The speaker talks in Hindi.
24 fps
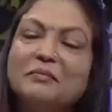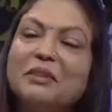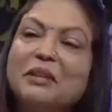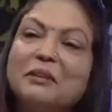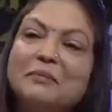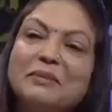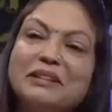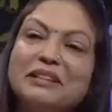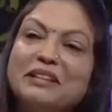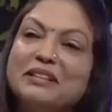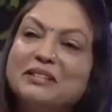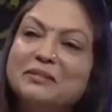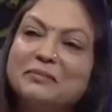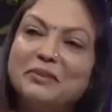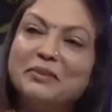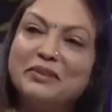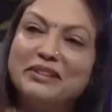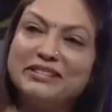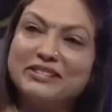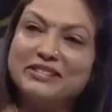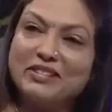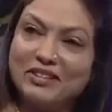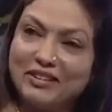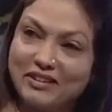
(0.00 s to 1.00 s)
मेरे पिताजी
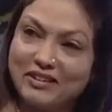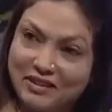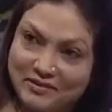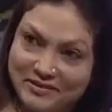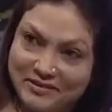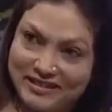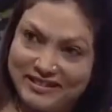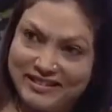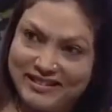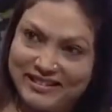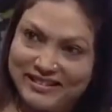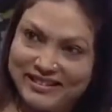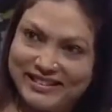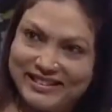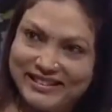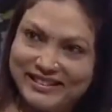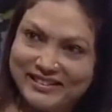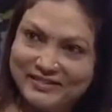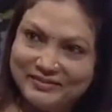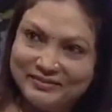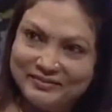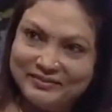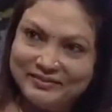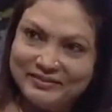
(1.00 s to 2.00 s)
पुलिस हवलदार थे
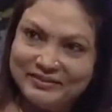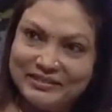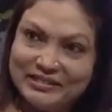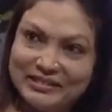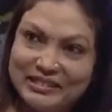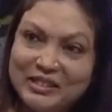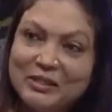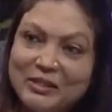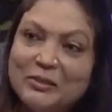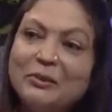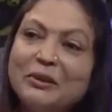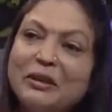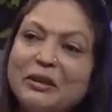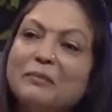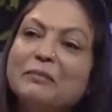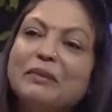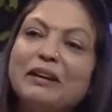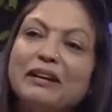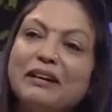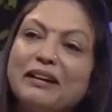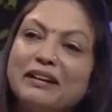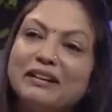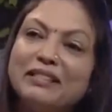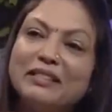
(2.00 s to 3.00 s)
उनकी
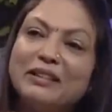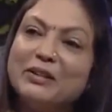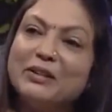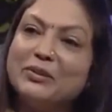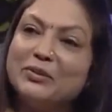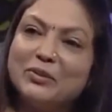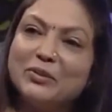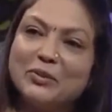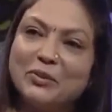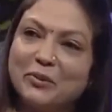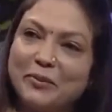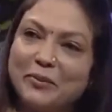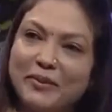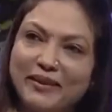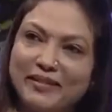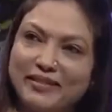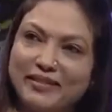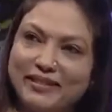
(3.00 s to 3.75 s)
पगार तीन सौ रुपये